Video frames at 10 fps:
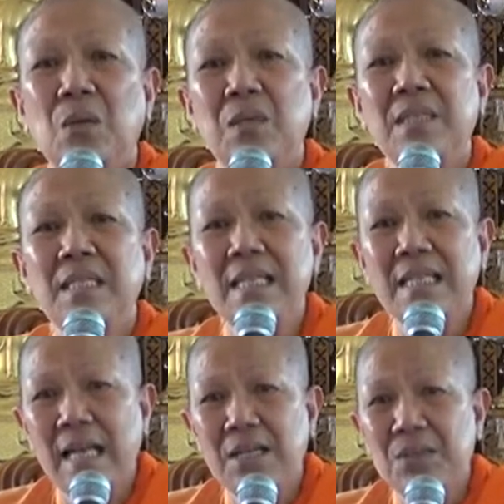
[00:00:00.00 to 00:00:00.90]
คนที่
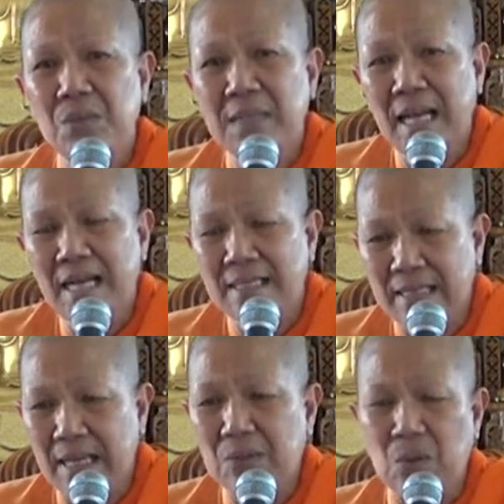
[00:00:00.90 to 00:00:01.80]
นั่งอยู่ข้าง
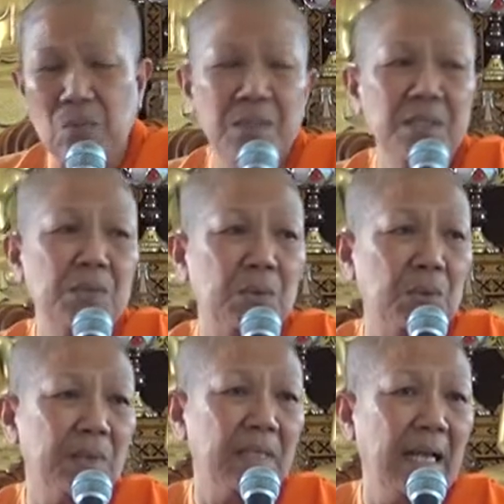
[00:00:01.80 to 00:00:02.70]
เตียงของพระเจ้าสุ
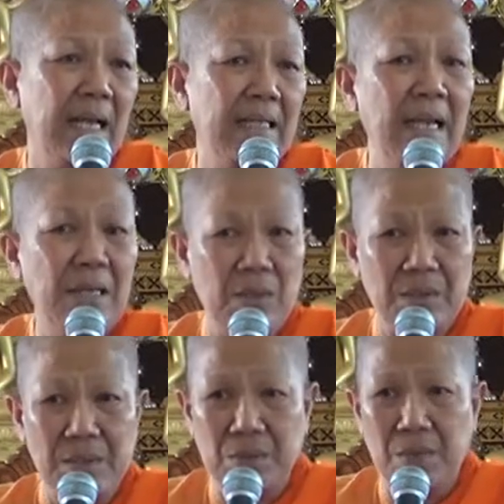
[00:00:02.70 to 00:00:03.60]
โธธนะแน่นอน
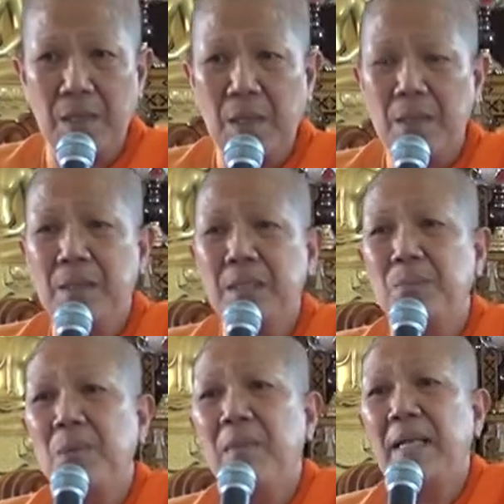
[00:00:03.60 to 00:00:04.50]
ที่สุดก็คือ
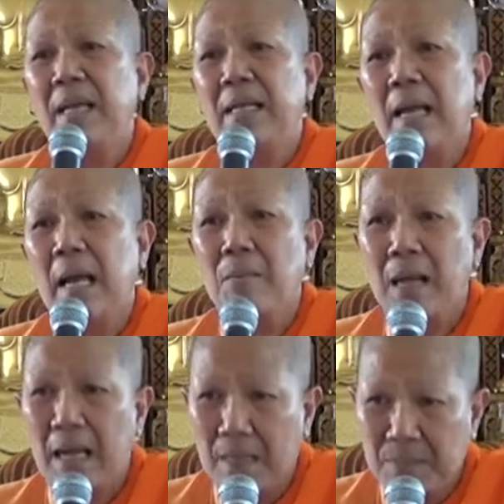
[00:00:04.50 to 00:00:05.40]
พระแม่นานาง
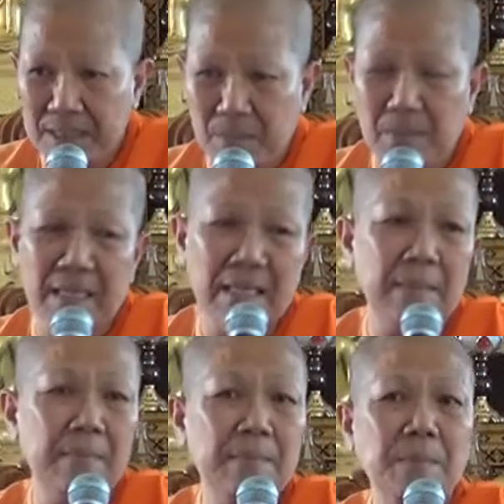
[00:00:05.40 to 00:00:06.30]
มหาประชาบดี
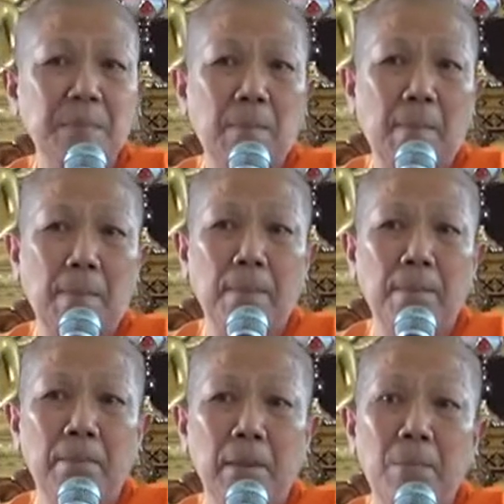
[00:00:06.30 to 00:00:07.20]

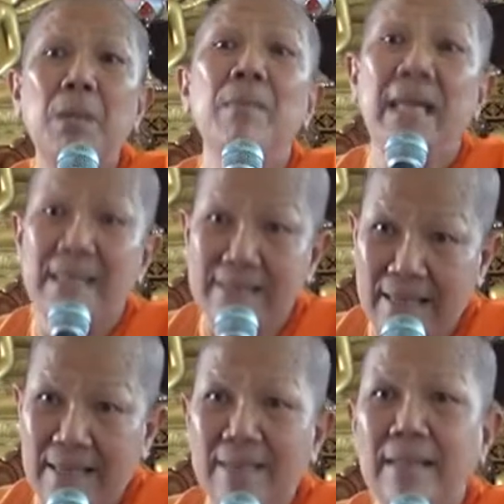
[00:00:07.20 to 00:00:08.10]
พระมเห
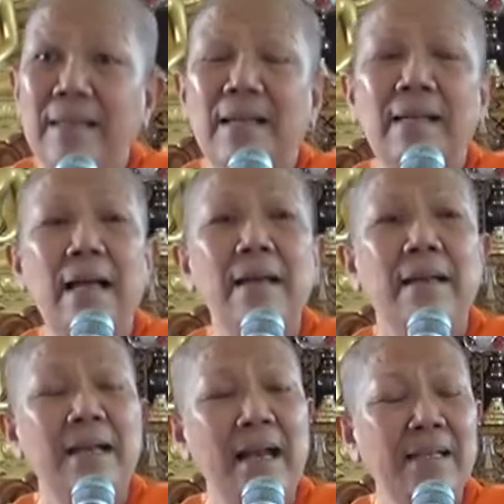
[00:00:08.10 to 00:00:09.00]
สีนะคะ
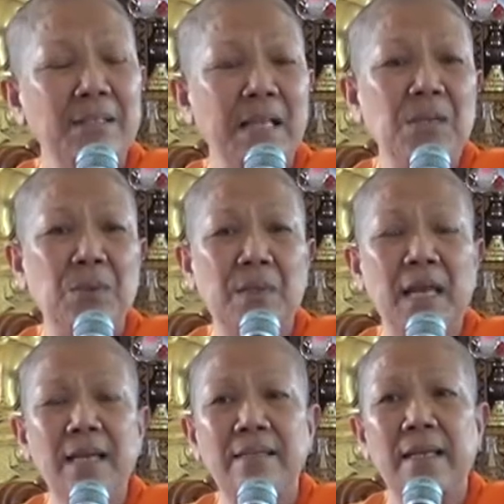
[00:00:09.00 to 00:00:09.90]
นั่งนั่งอยู่
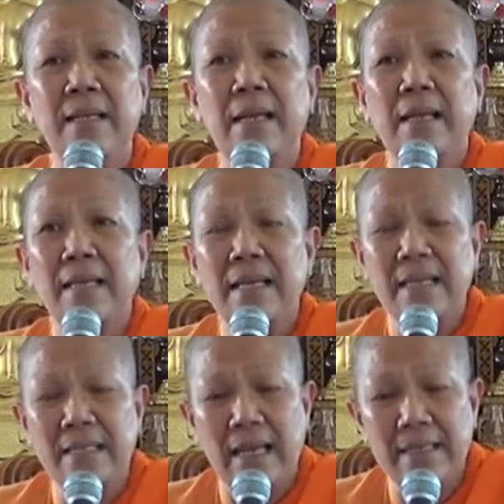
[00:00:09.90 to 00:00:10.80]
ข้างเตียงใน
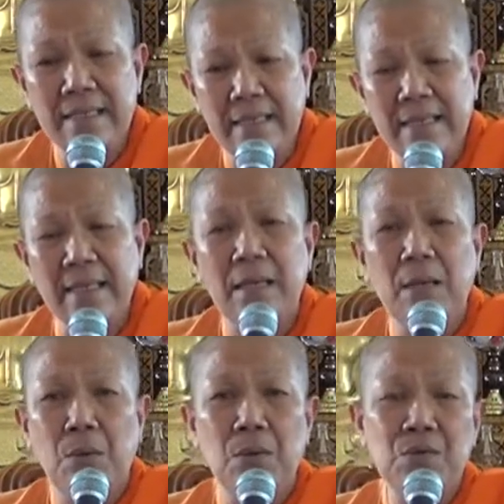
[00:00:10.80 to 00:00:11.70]
ขณะที่
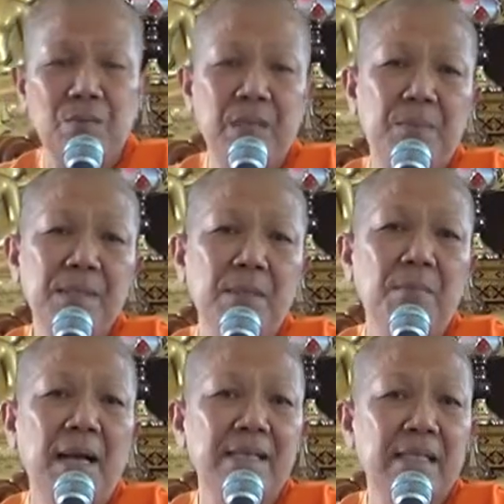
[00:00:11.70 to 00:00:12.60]
องค์สมเด็จพระสัม
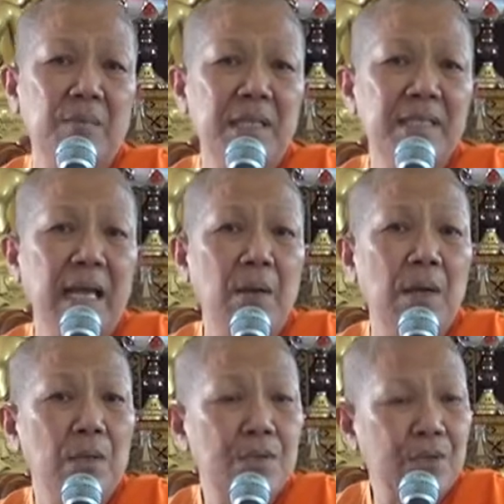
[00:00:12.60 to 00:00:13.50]
มาสัมพุทธเจ้า
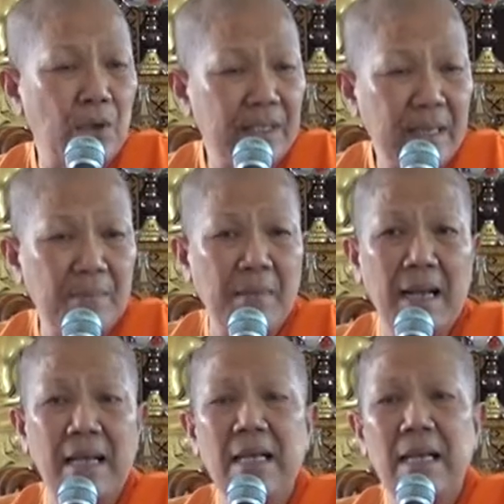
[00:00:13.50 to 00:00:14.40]
สอนธรร
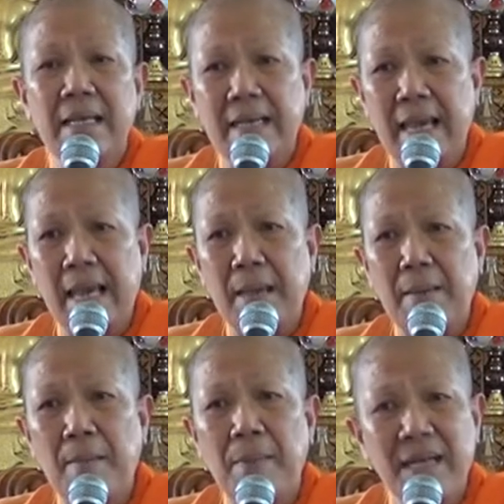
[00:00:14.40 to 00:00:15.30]
มะแก่
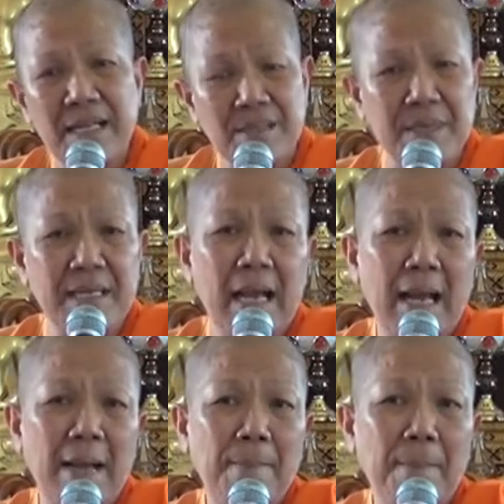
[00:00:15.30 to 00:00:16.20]
พระราชบิ
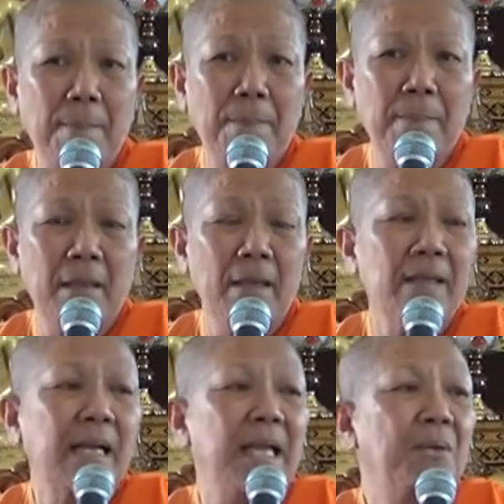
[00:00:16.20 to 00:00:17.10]
ดา
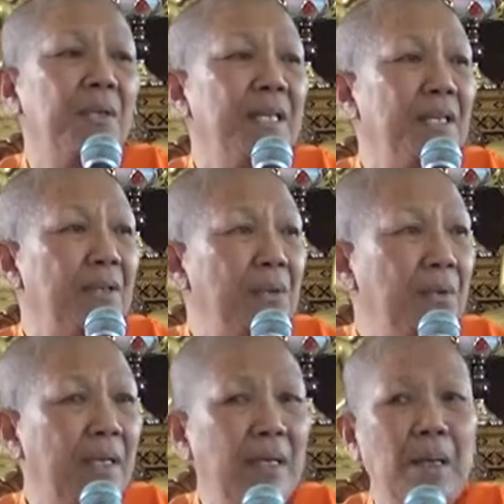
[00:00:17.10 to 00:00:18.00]
ใครก็ได้ยิน
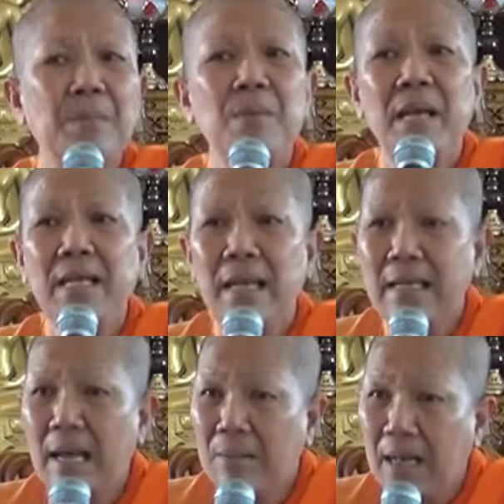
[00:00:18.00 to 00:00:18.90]
ด้วย พระแม่นา
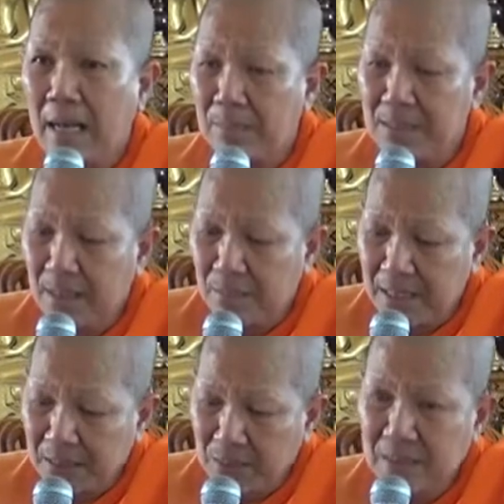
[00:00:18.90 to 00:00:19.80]
นางมหาประชาบ
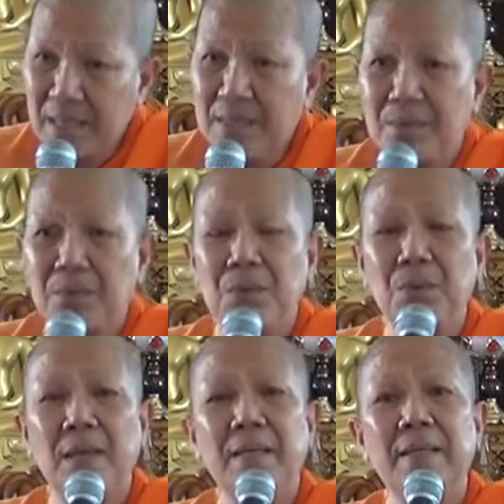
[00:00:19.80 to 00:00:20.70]
ดี ก็ได้ยิน
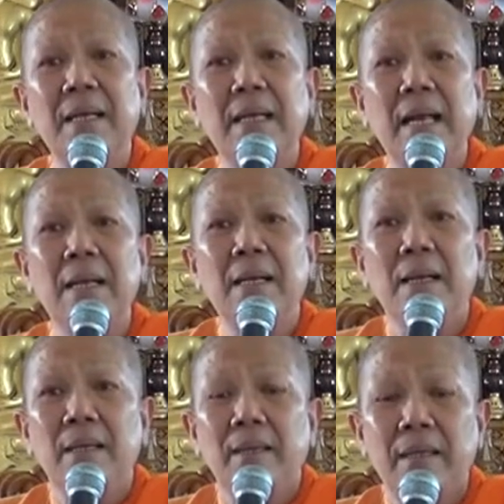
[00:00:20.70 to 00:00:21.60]
ด้วยนะคะ
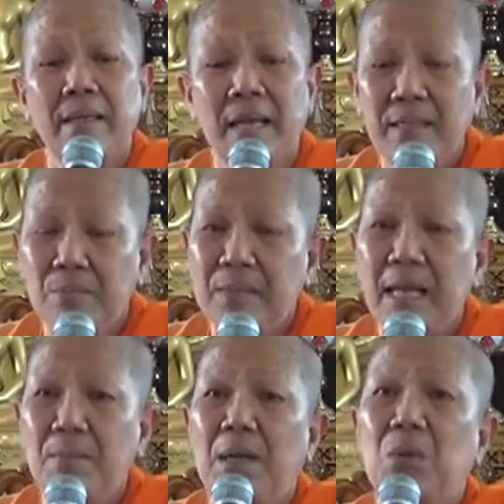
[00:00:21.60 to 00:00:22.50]
ท่าน
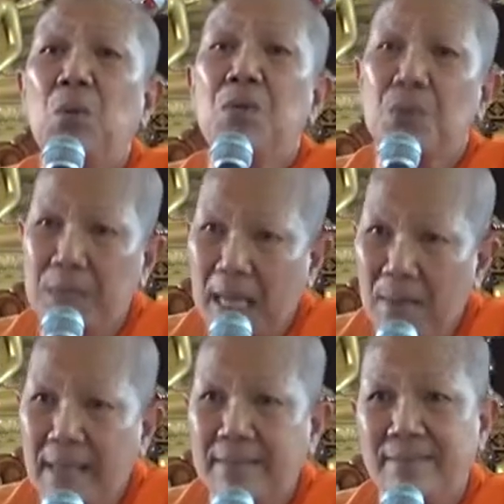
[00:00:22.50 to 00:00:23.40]
ได้บรรลุโสดา
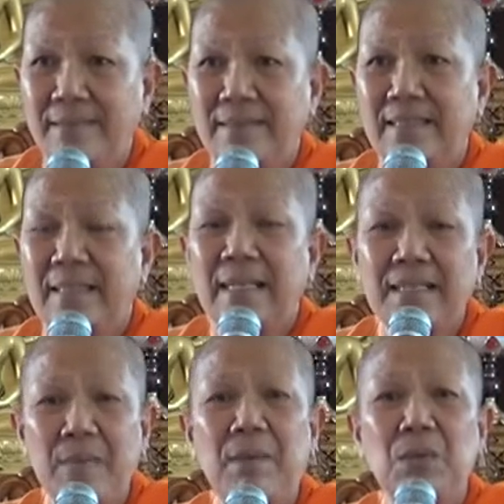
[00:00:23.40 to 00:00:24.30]
บันท่า
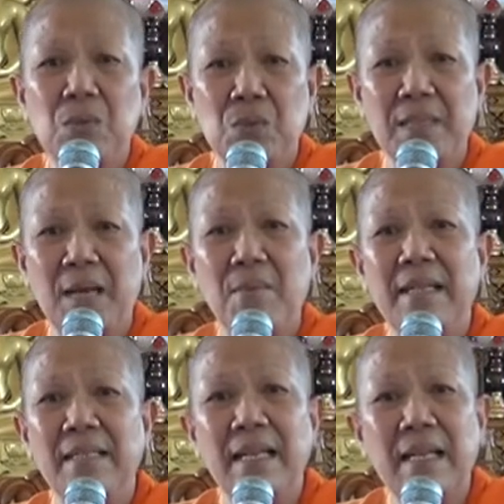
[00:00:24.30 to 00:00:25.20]
นได้บรรลุโสดา
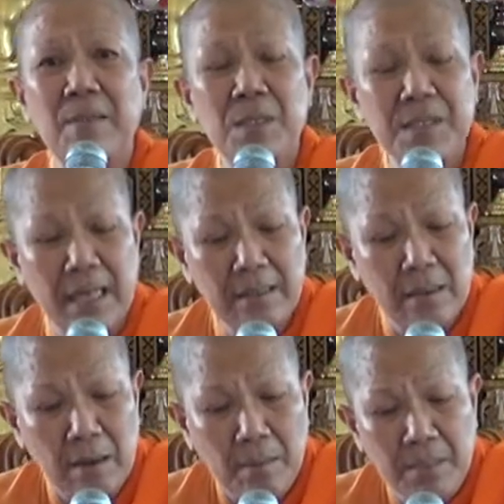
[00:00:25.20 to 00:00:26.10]
บันนะคะเพราะฉะนั้น
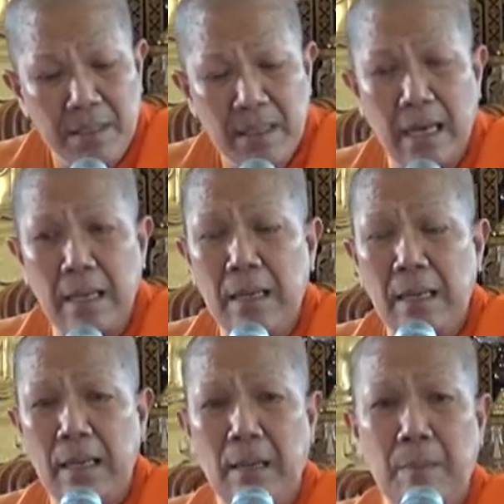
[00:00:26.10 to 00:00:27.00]
เมื่อ
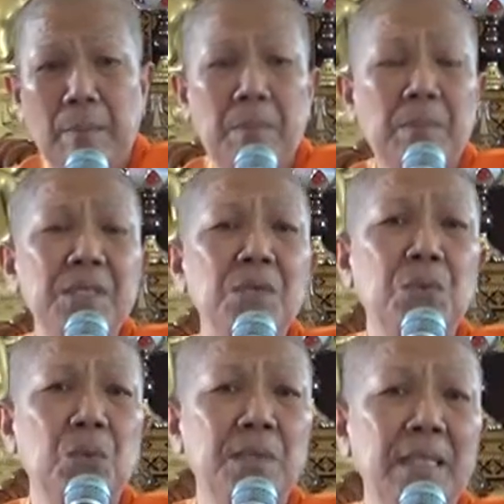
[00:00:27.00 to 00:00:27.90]
พระเจ้า
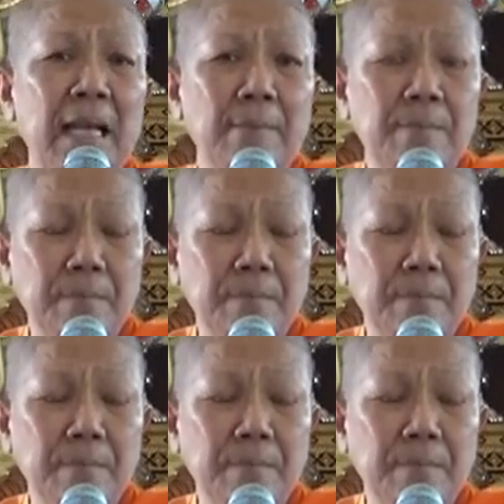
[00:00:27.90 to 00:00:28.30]
สุโธจนะ